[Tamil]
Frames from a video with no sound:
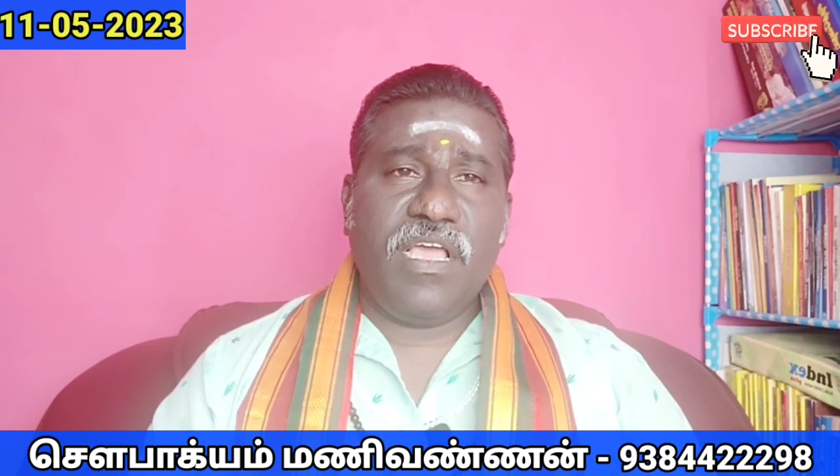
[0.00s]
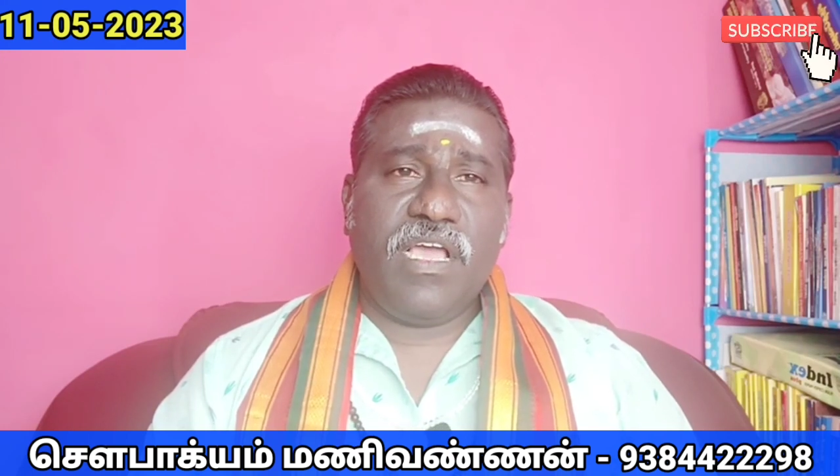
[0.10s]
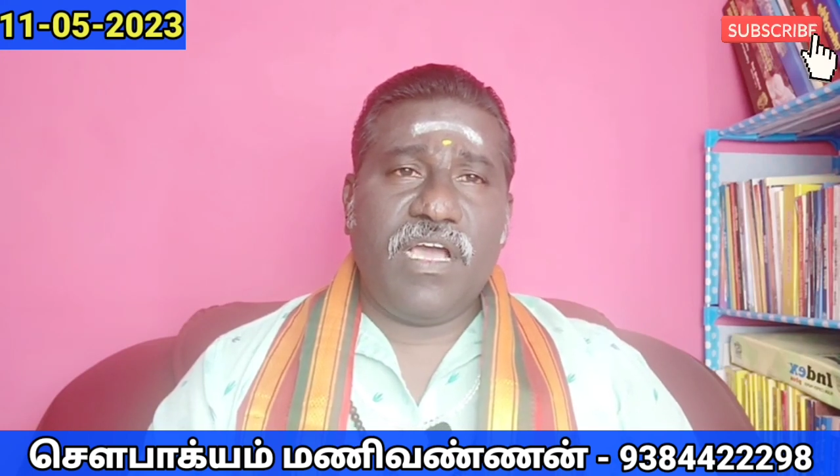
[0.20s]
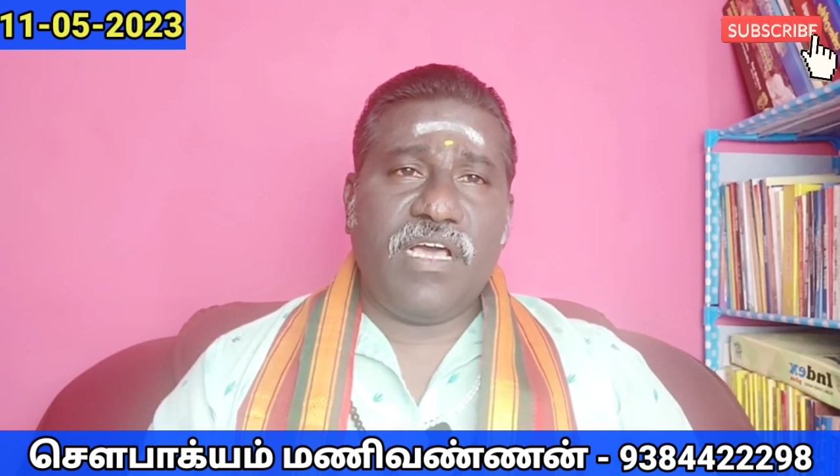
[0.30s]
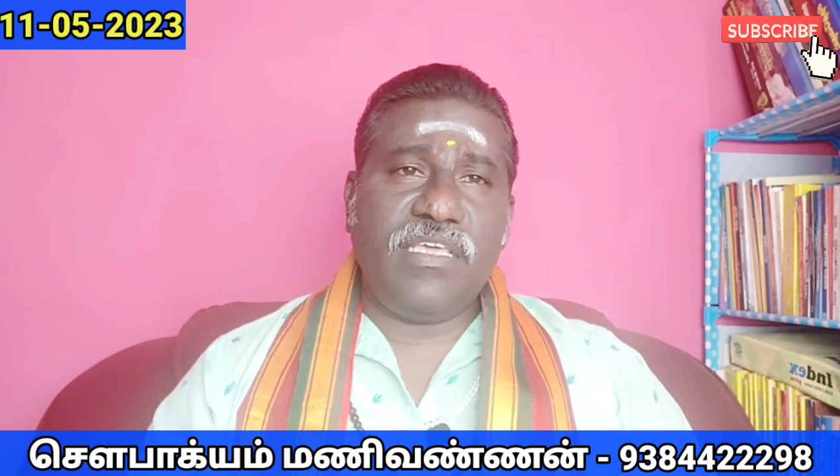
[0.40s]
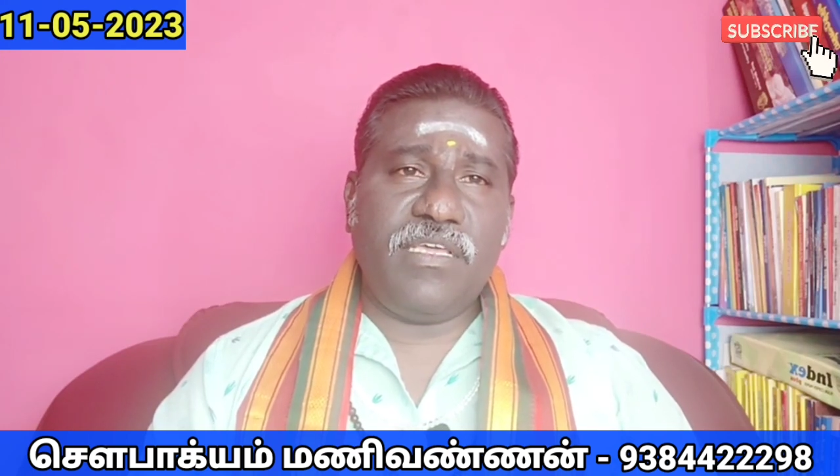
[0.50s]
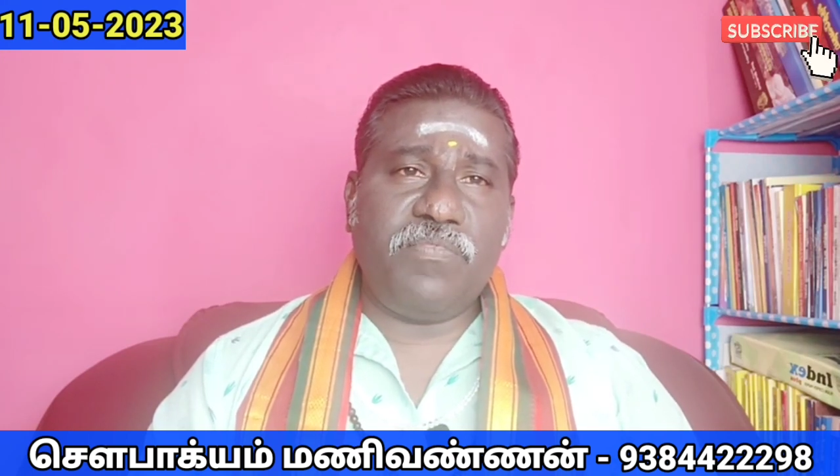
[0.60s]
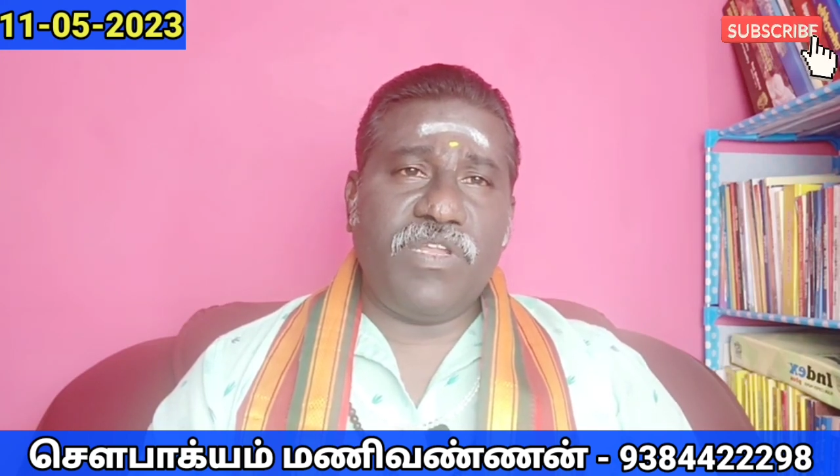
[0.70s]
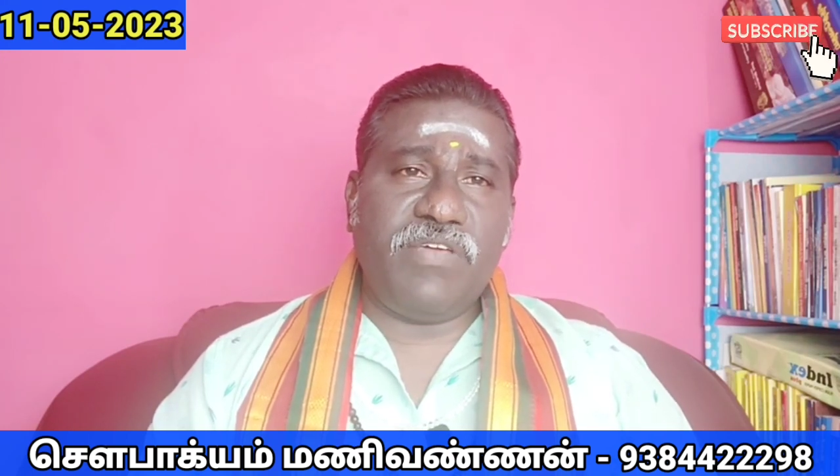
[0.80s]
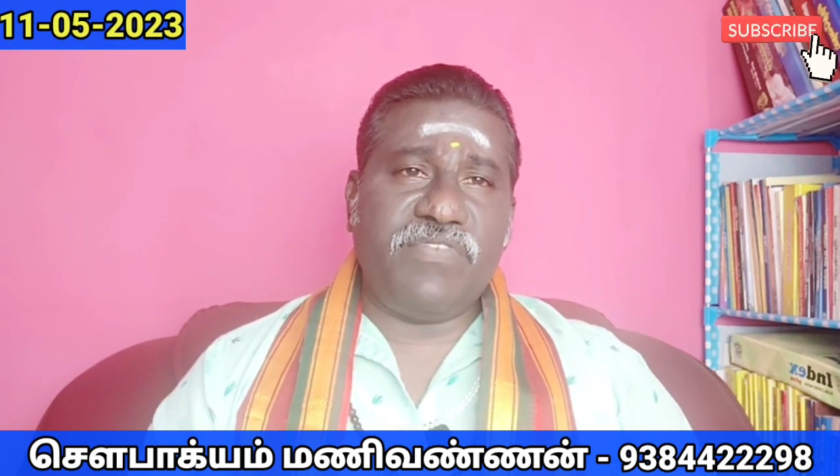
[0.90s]
அதே
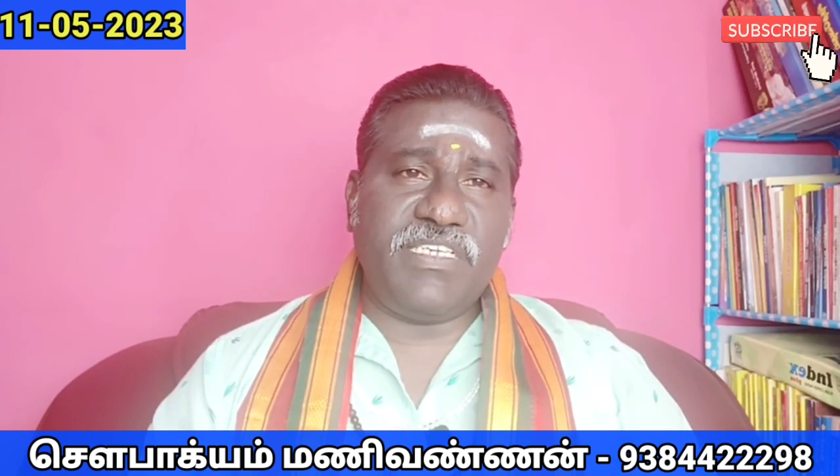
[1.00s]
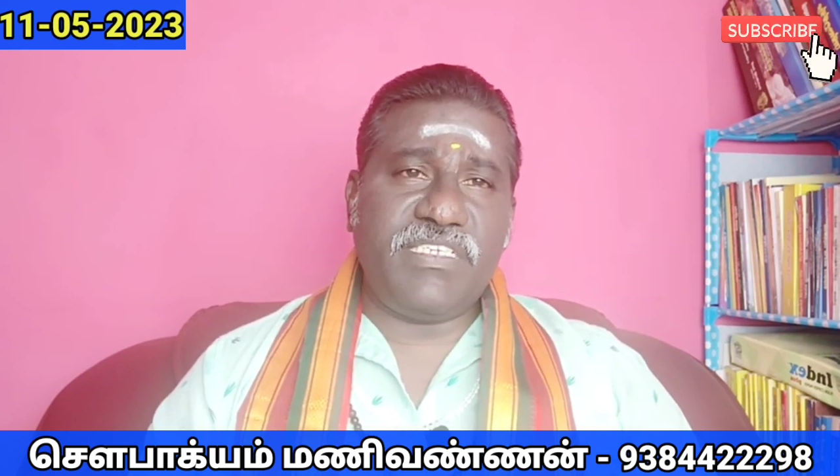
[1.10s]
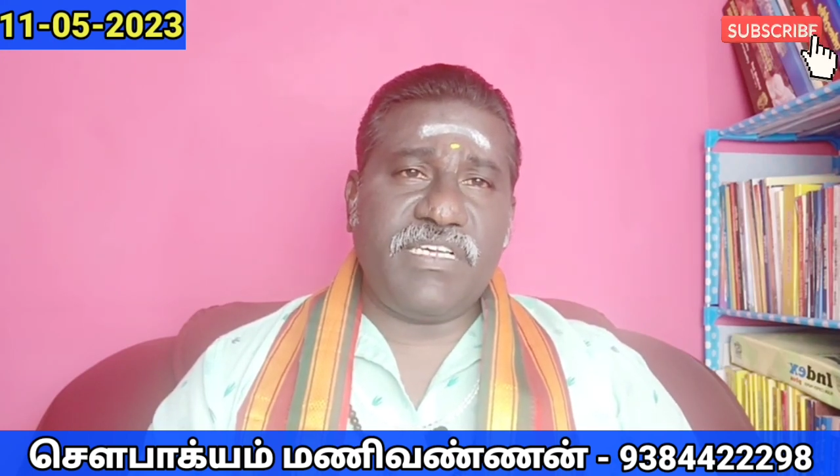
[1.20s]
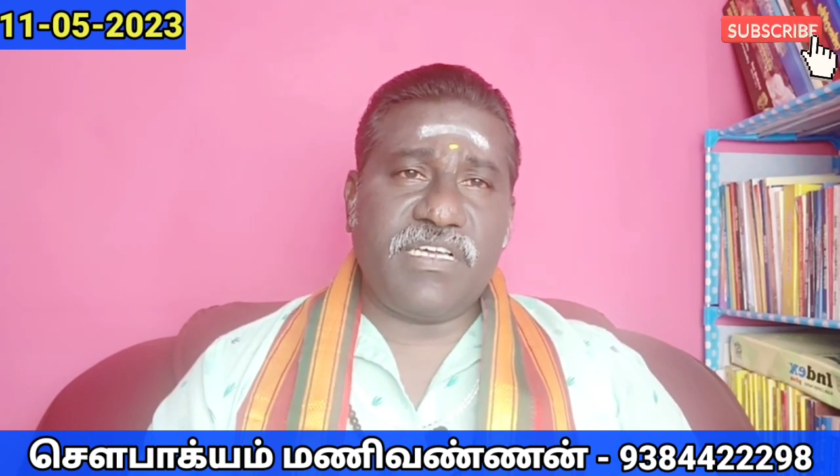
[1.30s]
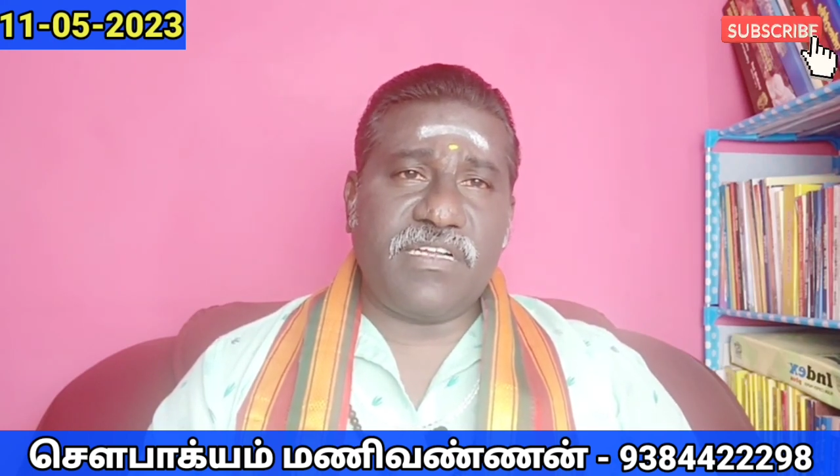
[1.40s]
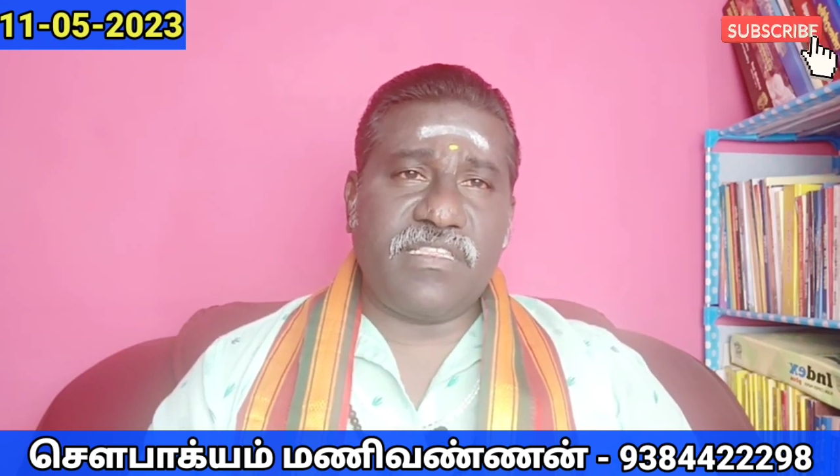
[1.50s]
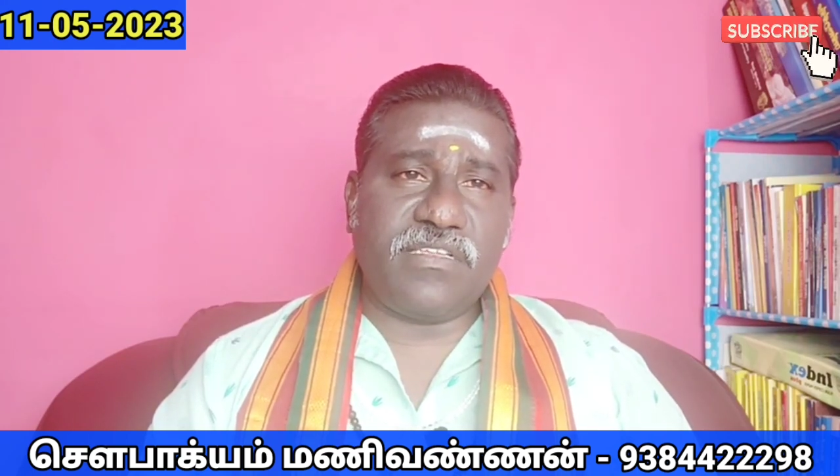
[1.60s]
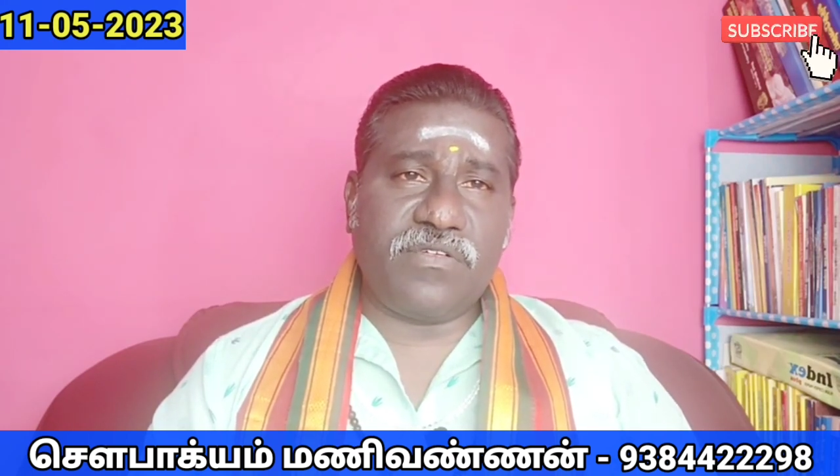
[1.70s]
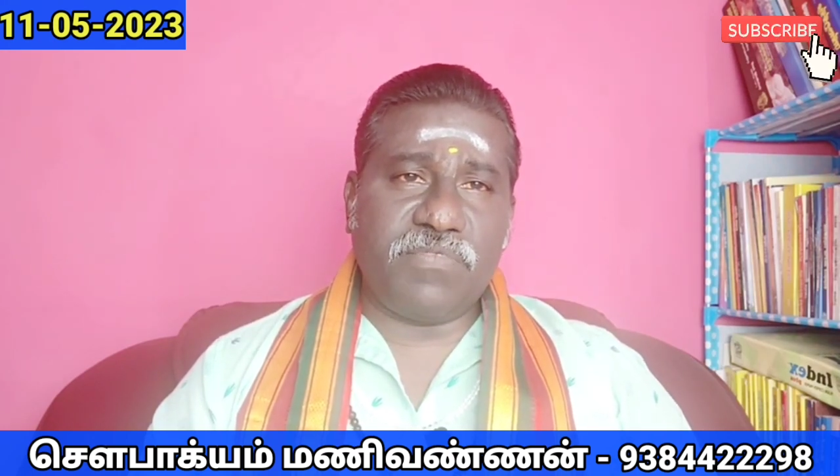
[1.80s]
போல் வணிஷ கரணத்திற்கும்